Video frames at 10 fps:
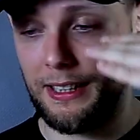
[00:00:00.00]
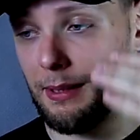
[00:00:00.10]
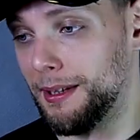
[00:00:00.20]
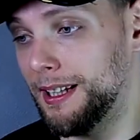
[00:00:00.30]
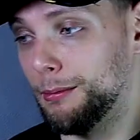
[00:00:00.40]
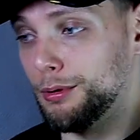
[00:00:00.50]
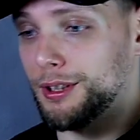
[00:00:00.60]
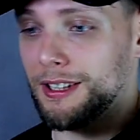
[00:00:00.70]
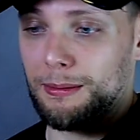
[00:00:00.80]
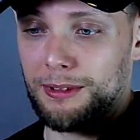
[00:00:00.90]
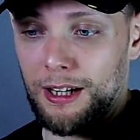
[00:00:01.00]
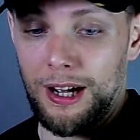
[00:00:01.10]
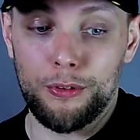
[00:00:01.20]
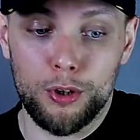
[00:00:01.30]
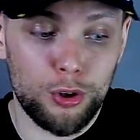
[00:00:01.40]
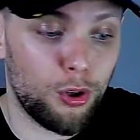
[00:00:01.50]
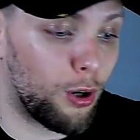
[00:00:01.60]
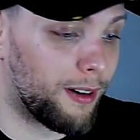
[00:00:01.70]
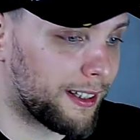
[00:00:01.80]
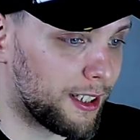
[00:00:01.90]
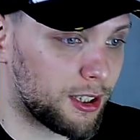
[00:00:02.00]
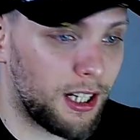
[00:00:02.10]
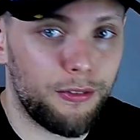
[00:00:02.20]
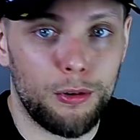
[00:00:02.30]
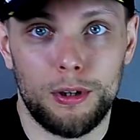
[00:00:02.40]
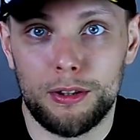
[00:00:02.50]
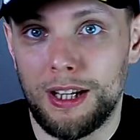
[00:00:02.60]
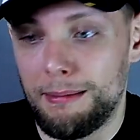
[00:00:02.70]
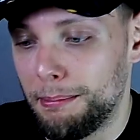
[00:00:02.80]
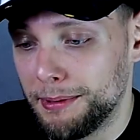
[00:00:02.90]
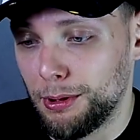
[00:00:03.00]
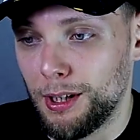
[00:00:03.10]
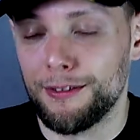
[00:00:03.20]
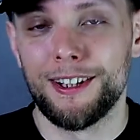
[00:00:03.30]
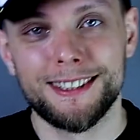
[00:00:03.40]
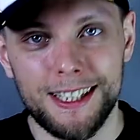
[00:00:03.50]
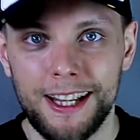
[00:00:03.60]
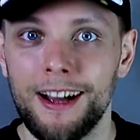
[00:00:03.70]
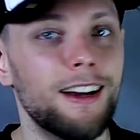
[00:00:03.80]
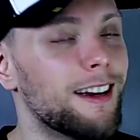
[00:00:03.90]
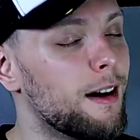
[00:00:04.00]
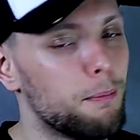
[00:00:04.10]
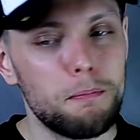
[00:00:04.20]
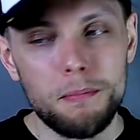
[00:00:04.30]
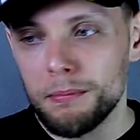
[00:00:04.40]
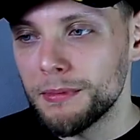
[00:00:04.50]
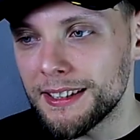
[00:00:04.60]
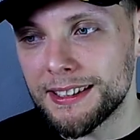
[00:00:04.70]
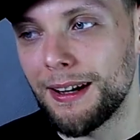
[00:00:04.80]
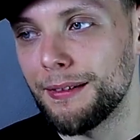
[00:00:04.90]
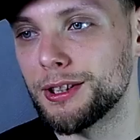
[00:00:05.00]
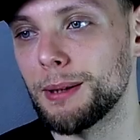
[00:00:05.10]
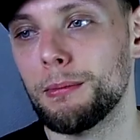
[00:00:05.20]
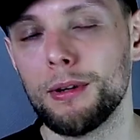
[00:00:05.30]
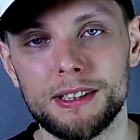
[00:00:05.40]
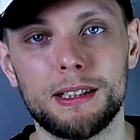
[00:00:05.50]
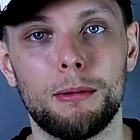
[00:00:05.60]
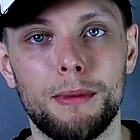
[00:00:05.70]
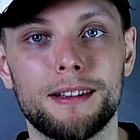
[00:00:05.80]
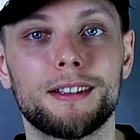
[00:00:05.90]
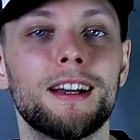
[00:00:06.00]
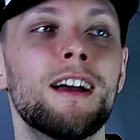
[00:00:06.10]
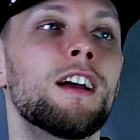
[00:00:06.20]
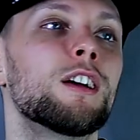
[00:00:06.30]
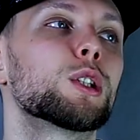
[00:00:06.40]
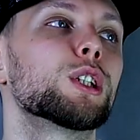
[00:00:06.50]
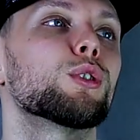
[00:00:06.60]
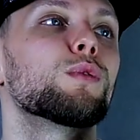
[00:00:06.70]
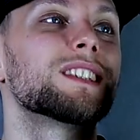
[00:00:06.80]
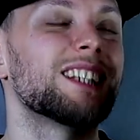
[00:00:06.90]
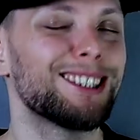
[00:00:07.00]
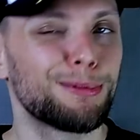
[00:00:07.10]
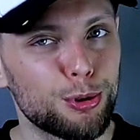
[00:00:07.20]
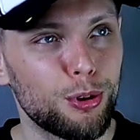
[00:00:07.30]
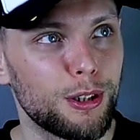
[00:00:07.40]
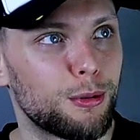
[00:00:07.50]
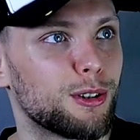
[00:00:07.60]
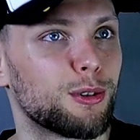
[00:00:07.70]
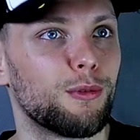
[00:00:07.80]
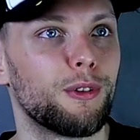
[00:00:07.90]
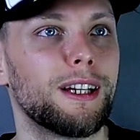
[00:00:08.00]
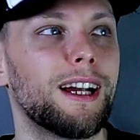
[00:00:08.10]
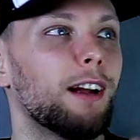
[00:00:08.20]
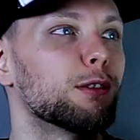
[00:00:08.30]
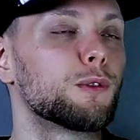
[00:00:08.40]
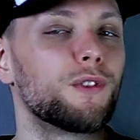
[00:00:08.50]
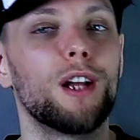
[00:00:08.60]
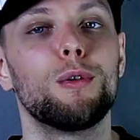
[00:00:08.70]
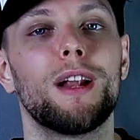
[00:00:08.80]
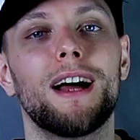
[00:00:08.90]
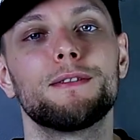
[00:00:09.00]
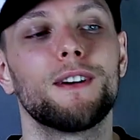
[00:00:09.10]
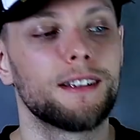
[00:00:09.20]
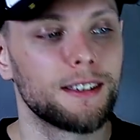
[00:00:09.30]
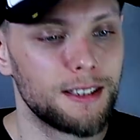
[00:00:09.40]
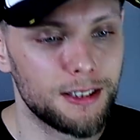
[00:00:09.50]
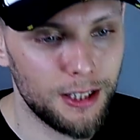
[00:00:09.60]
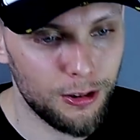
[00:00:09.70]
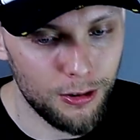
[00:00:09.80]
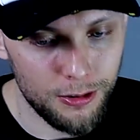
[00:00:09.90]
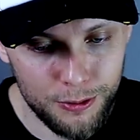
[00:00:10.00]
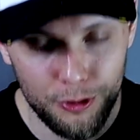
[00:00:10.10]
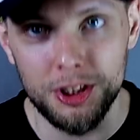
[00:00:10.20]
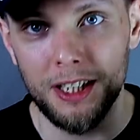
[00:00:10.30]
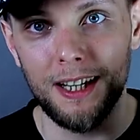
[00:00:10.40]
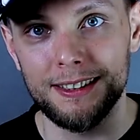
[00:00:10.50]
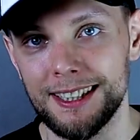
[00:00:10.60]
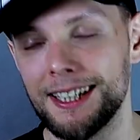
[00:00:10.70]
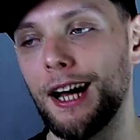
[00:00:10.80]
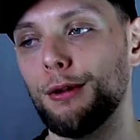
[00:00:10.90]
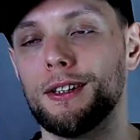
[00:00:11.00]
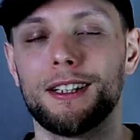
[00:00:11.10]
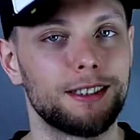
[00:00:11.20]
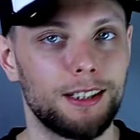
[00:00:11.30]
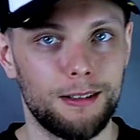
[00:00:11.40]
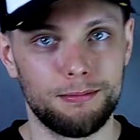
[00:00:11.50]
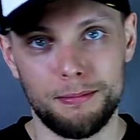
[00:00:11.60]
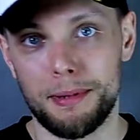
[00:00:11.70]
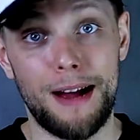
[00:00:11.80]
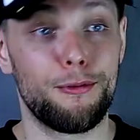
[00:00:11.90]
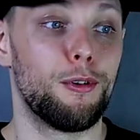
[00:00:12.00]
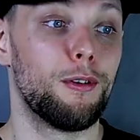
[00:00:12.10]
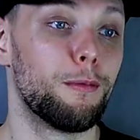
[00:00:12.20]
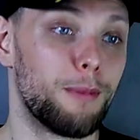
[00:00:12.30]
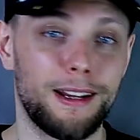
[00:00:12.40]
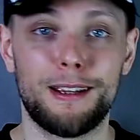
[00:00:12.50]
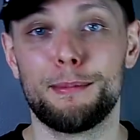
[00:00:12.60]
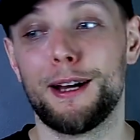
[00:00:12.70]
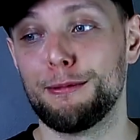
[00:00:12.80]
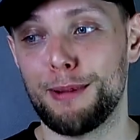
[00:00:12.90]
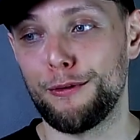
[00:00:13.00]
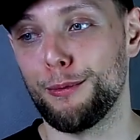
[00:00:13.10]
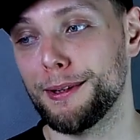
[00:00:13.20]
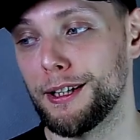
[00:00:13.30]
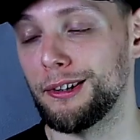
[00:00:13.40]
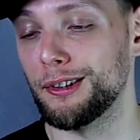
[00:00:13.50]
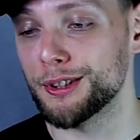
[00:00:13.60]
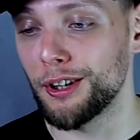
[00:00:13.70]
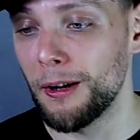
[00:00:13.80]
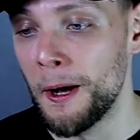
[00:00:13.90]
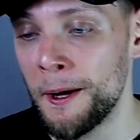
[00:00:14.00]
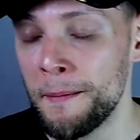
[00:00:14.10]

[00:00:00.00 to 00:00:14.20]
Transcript: a ten ma na muszce tamtego, a w ogóle to Howard nie żyje, a w ogóle to ja mam pistolet w ręce, takie niesamowicie mocne momenty, które są zasłużone, które są wynikają z wielu lat fantastycznego tworzenia serialu. Także brawo Breaking Bad, brawo Better Call Saul.